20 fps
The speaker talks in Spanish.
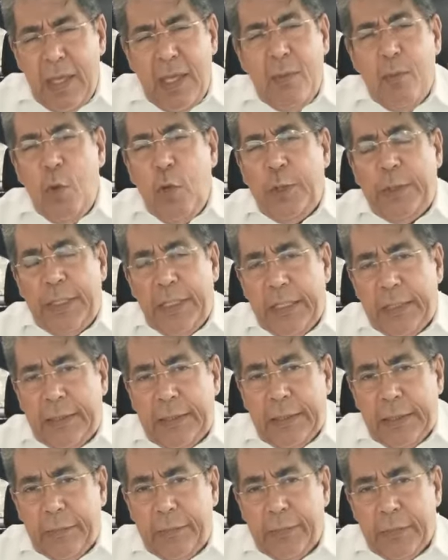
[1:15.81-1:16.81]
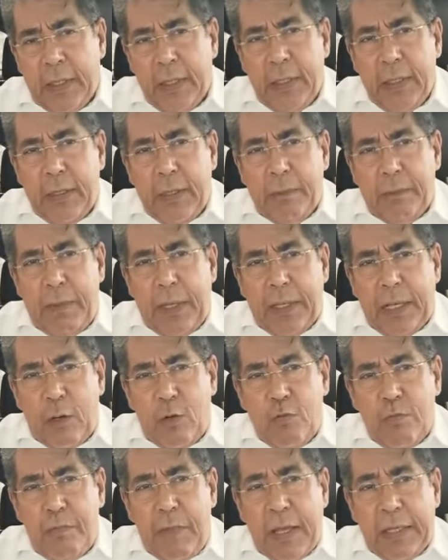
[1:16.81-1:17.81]
y muy triste
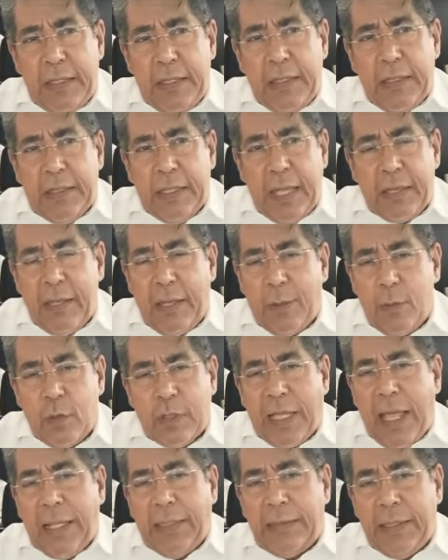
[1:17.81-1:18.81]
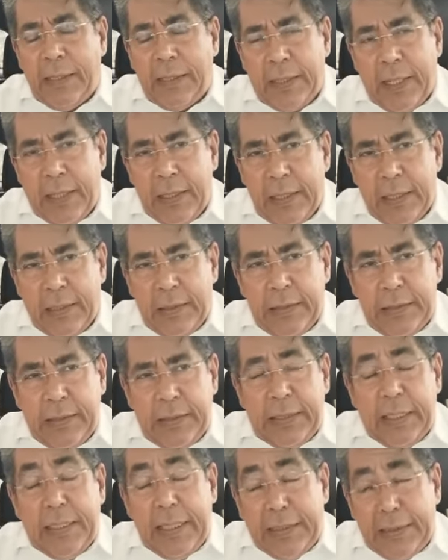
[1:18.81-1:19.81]
para un país que ha dado cátedra
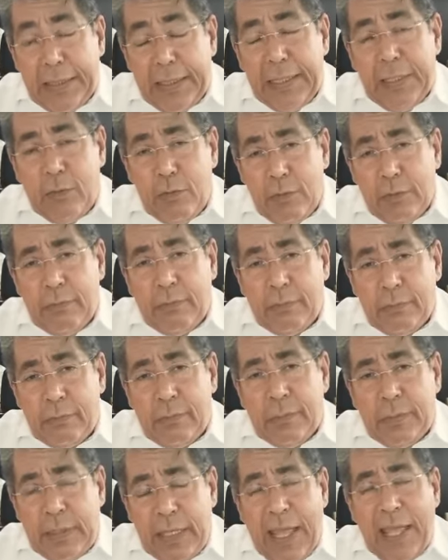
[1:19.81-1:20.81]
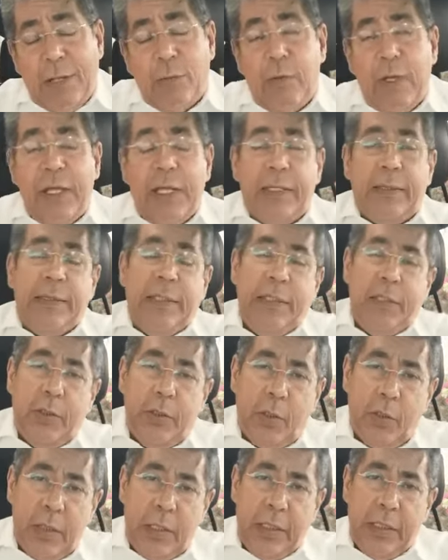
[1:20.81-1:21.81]
y que ya tiene un largo
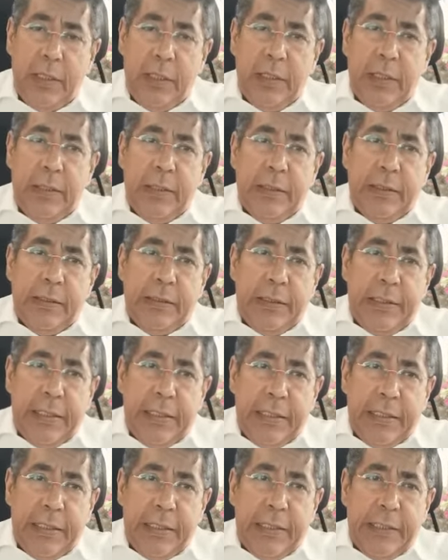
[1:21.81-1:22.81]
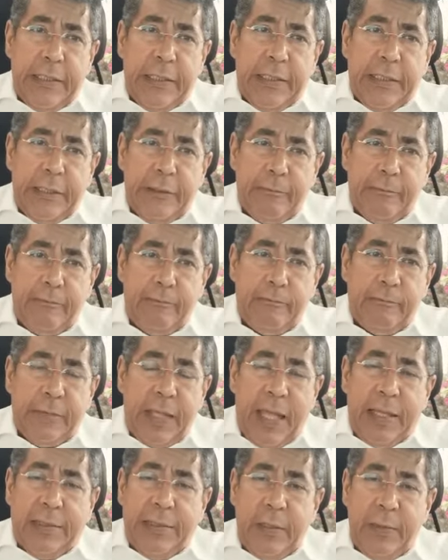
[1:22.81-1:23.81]
ejercicio de
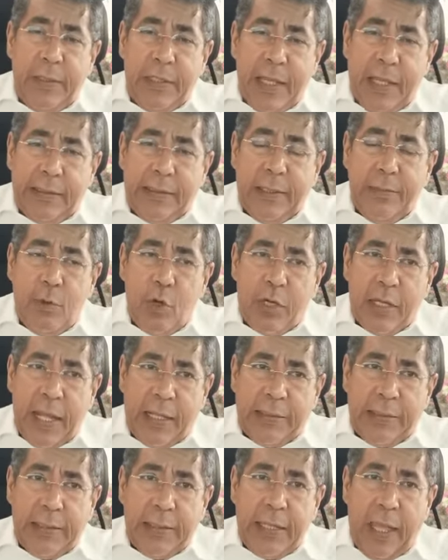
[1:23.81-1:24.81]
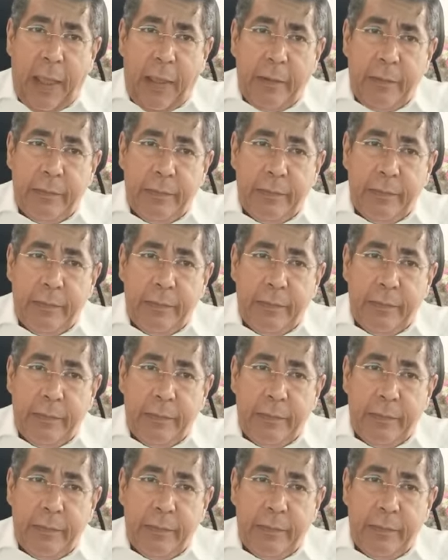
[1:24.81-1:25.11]
actividad democrática,